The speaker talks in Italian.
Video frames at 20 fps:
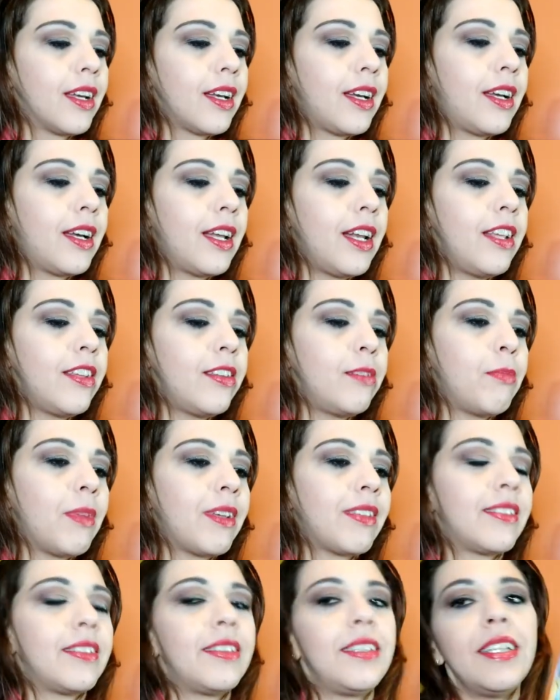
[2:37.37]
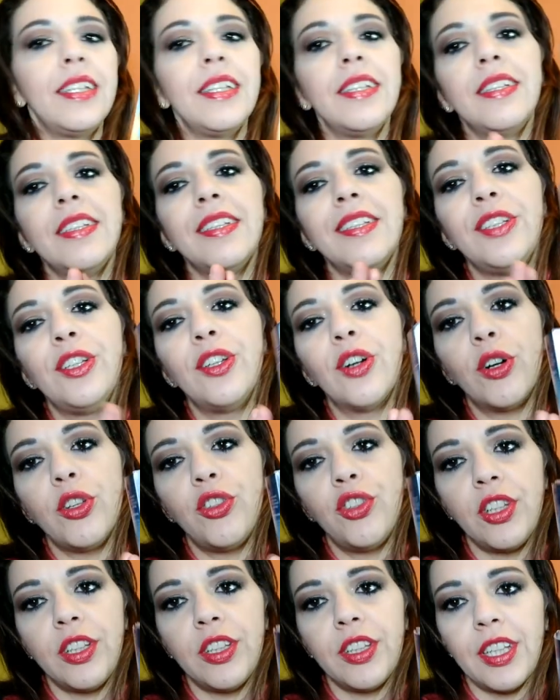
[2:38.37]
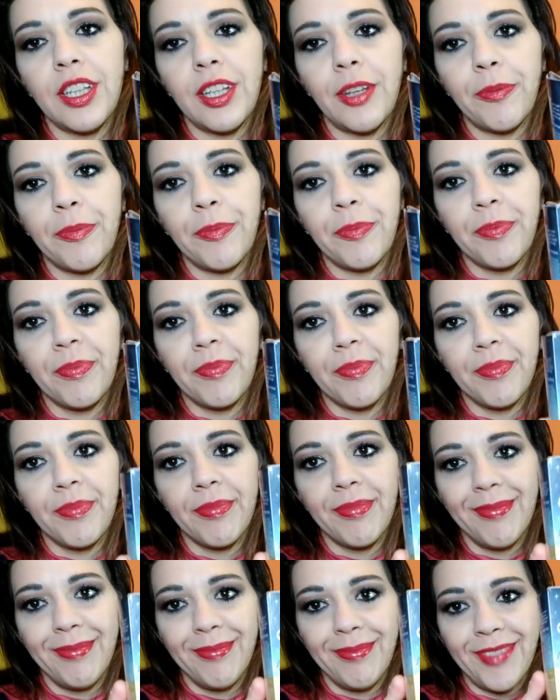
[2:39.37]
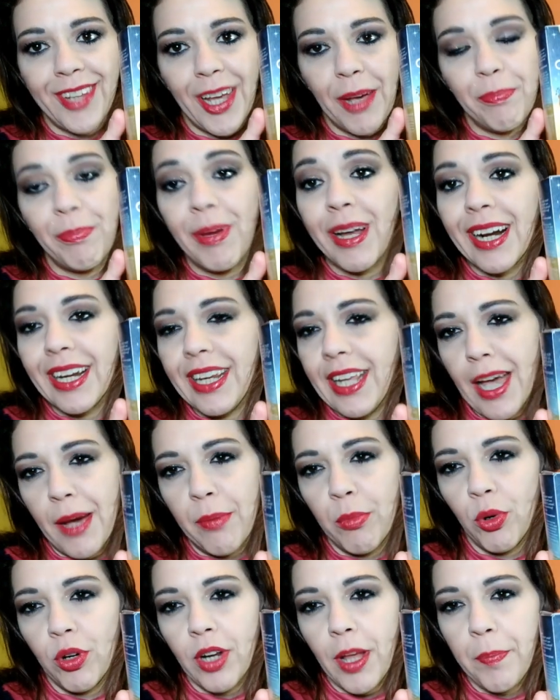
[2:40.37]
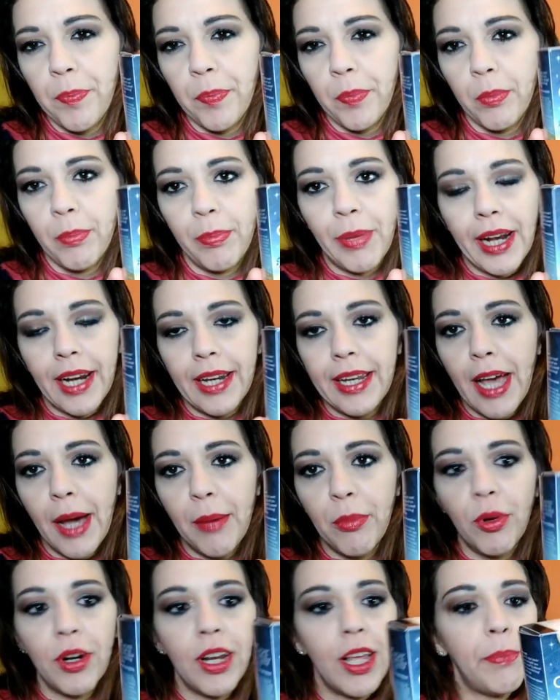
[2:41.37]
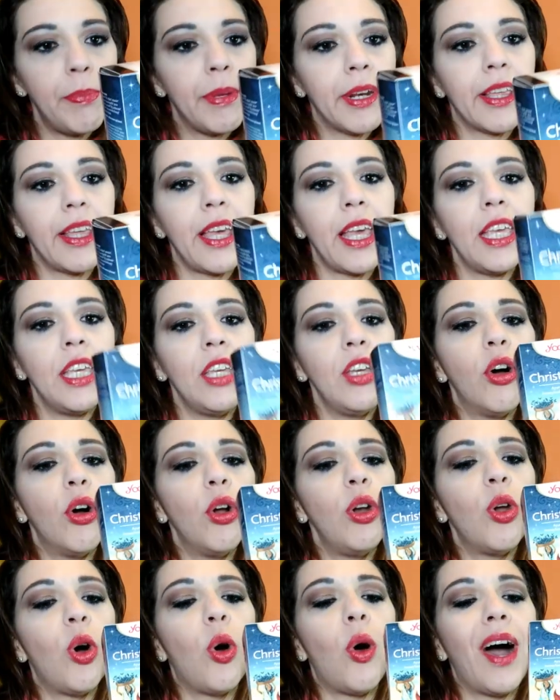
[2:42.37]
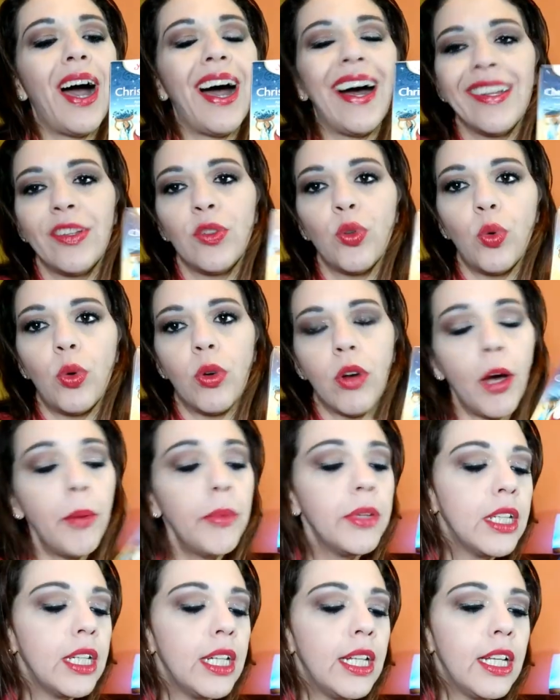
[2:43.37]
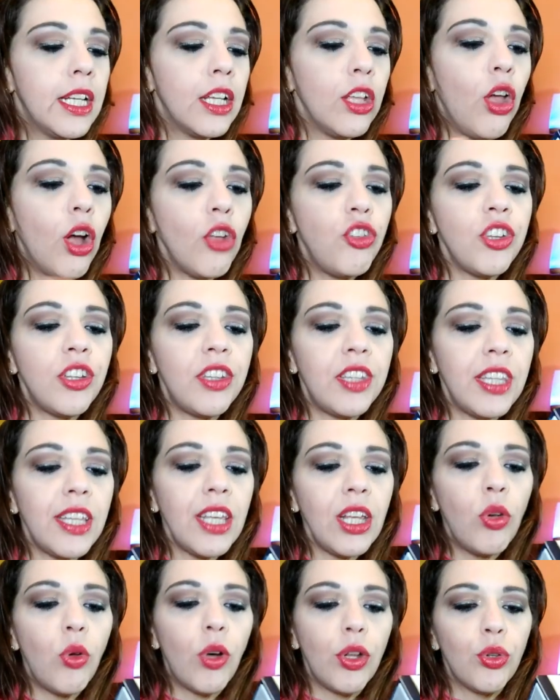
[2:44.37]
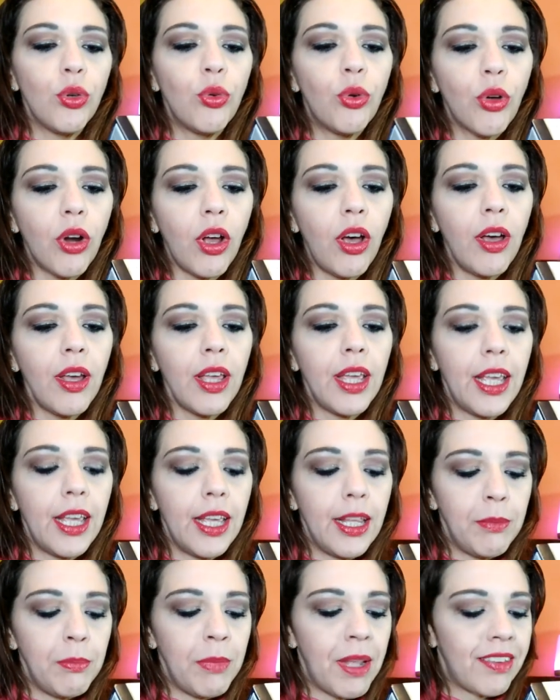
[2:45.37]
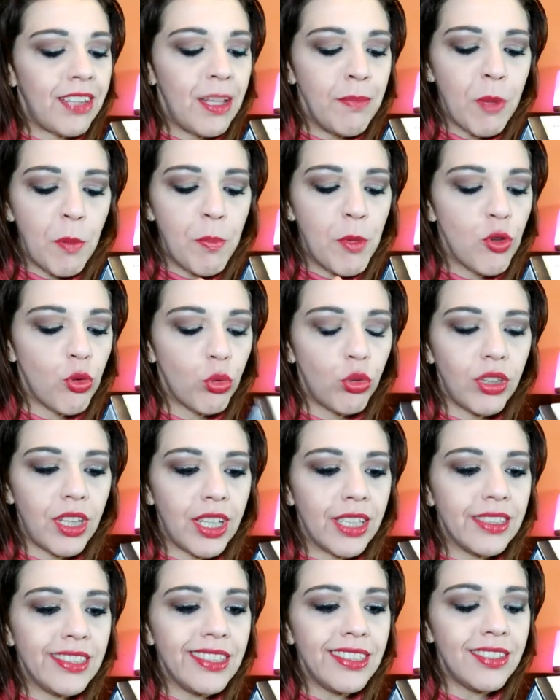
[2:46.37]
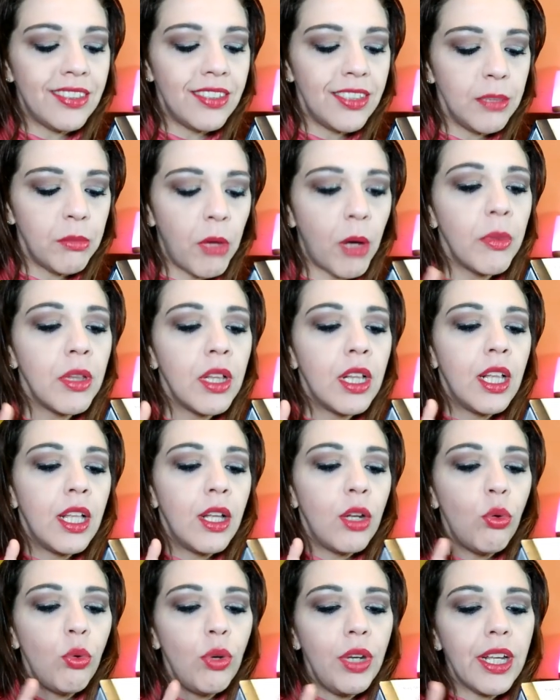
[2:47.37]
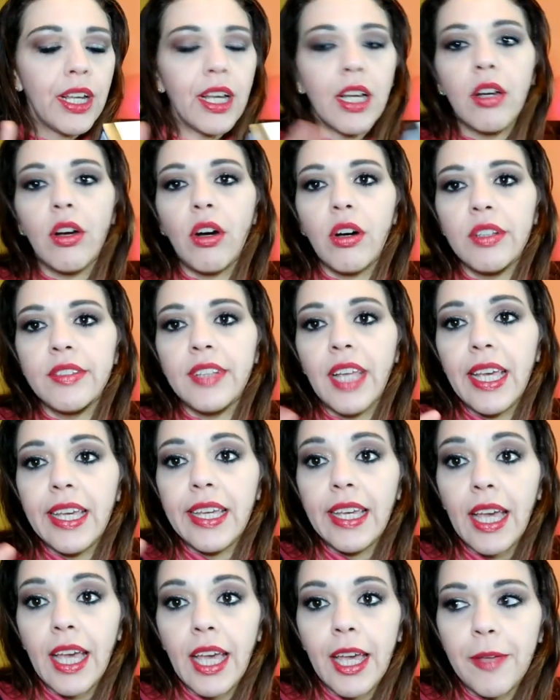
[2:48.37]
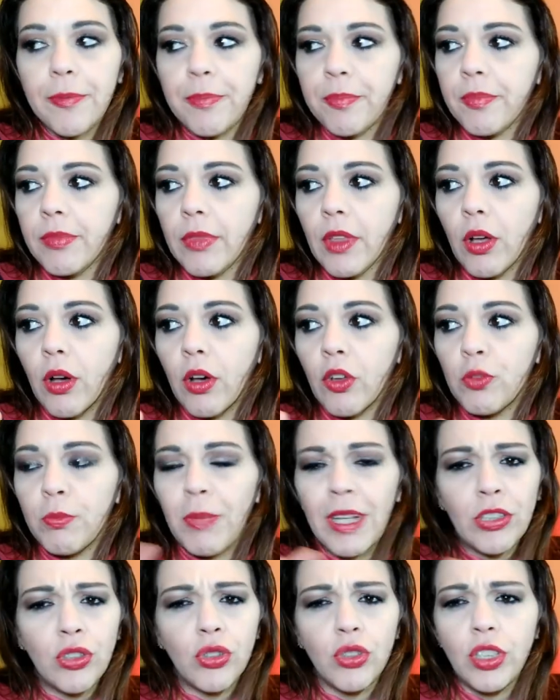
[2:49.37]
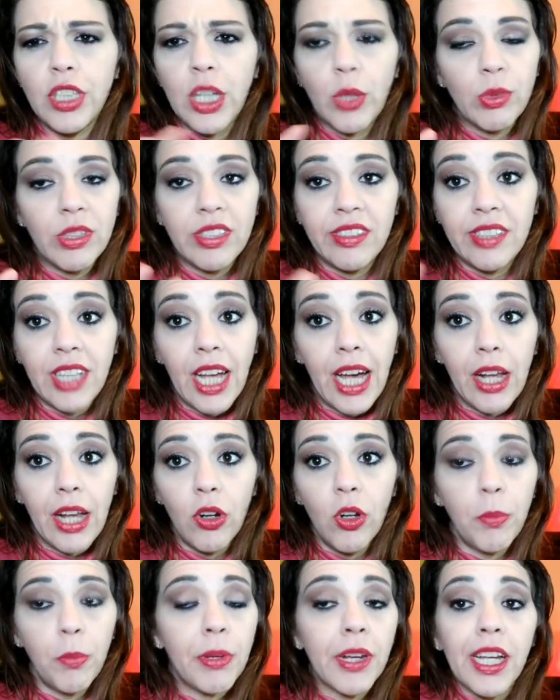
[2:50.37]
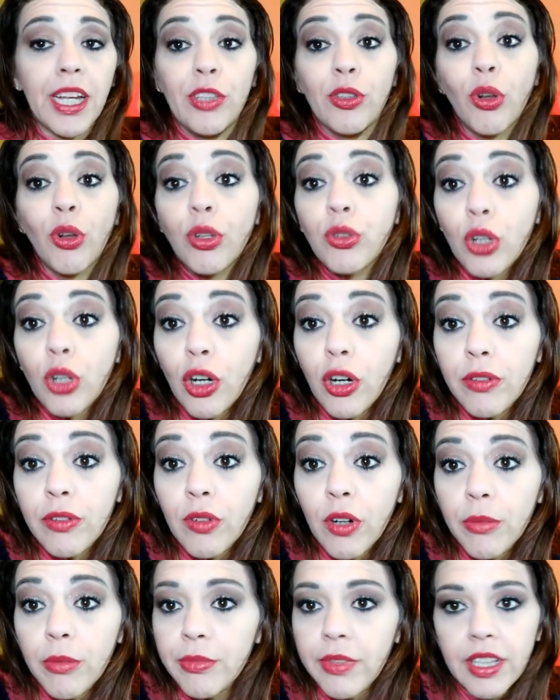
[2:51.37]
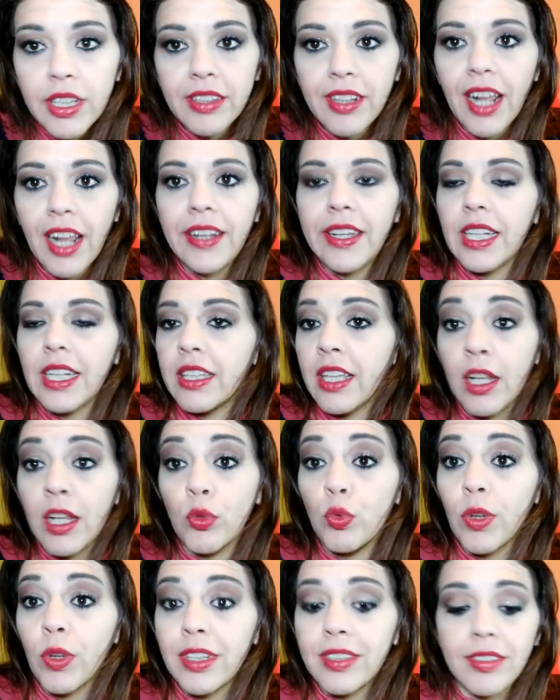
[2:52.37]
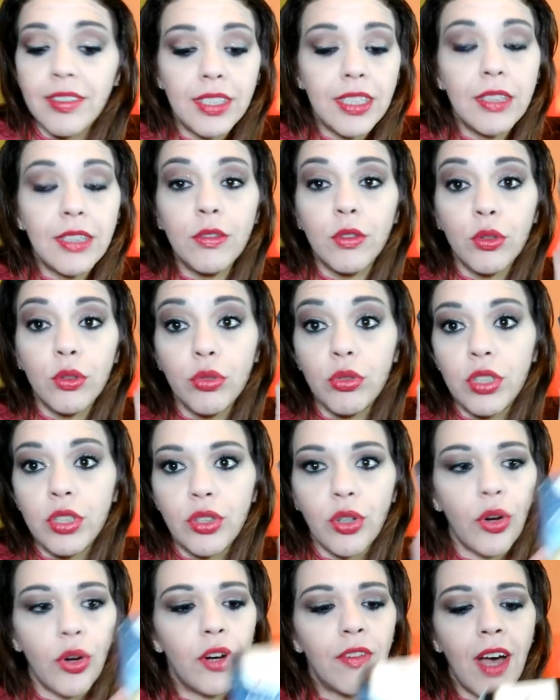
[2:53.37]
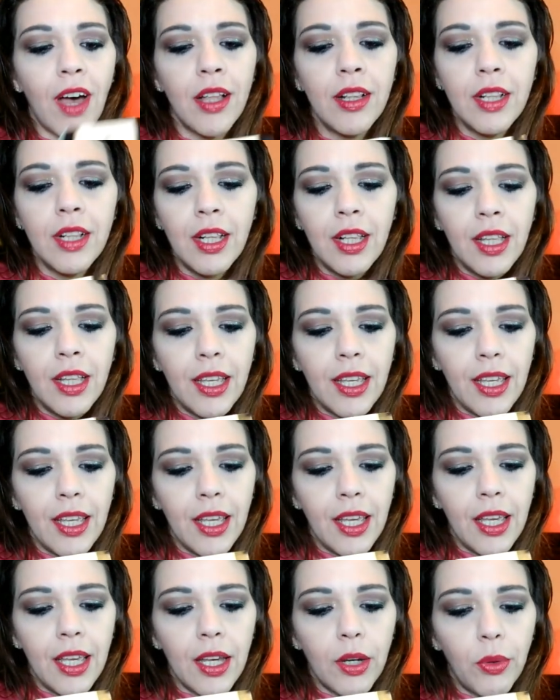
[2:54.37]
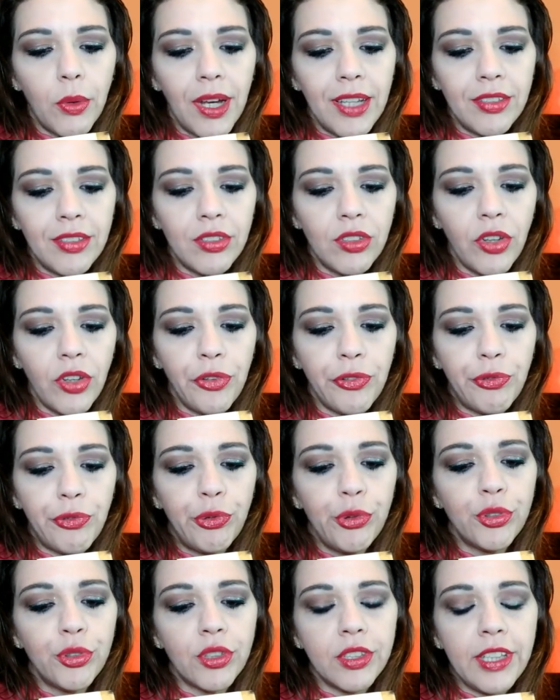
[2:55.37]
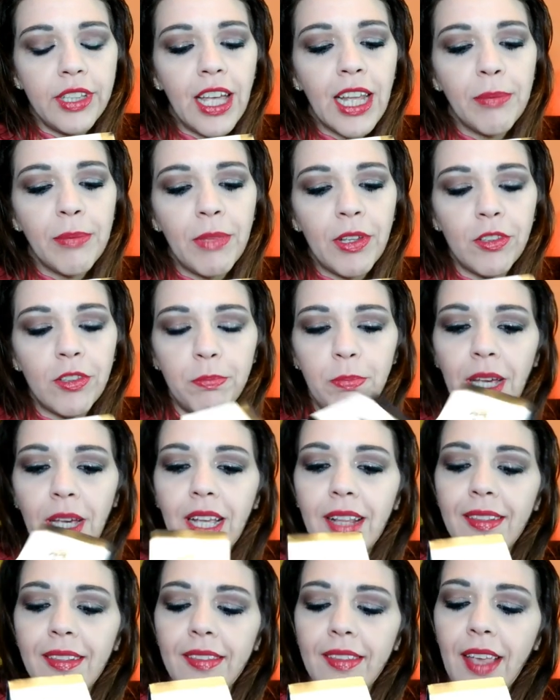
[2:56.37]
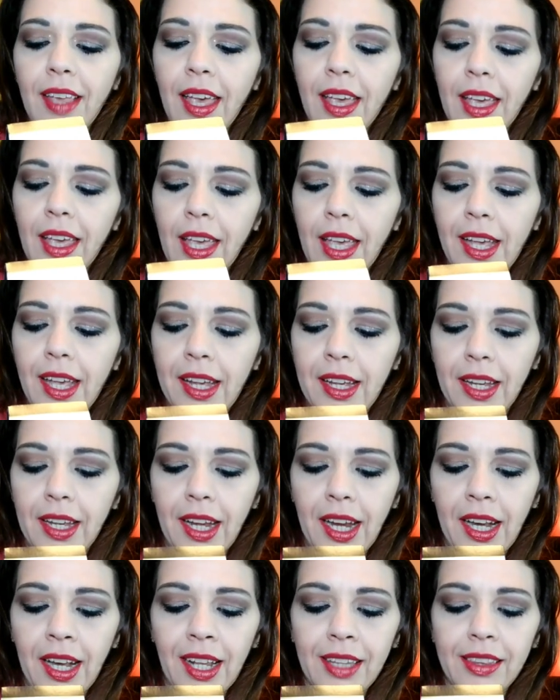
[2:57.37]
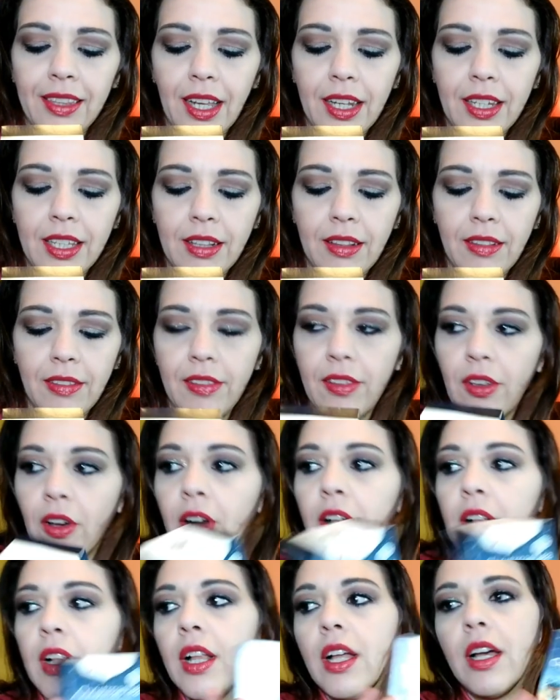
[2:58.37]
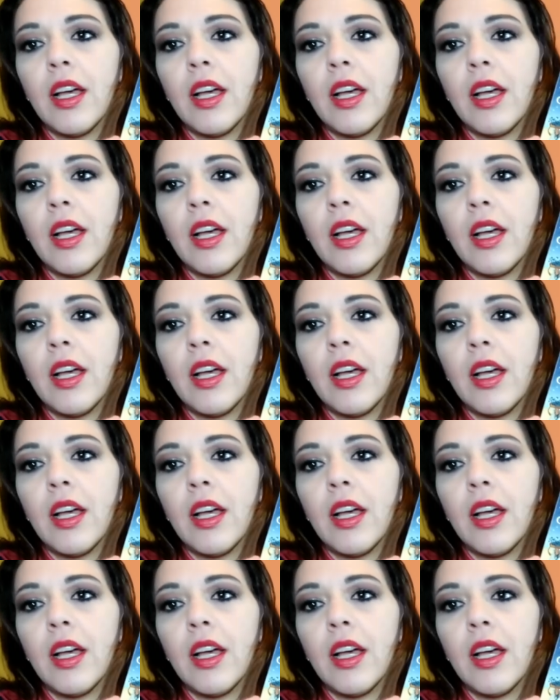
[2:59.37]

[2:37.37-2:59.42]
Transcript: Christmas Tea di Yogi Tea cioè parliamone parliamone perché io lo adoro. L'OGT lo adoro e mi è sempre piaciuto tantissimo. L'unica cosa è che ho smesso di acquistarlo perché non lo trovo, eh, tranne che da natura sì, non si trova. E questo infuso di erbe e spezie è natalizio.